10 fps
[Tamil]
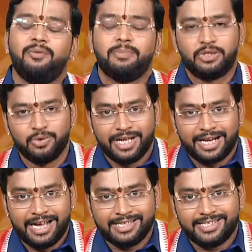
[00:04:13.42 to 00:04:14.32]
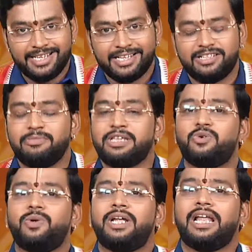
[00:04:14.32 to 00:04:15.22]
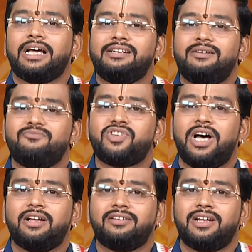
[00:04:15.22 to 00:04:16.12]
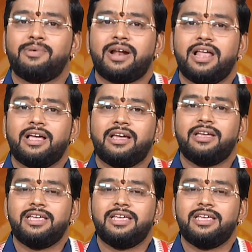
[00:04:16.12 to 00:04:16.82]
மிதுன ராசி அல்லது மிதுன லக்னம் சார்ந்த நபர்களுக்கு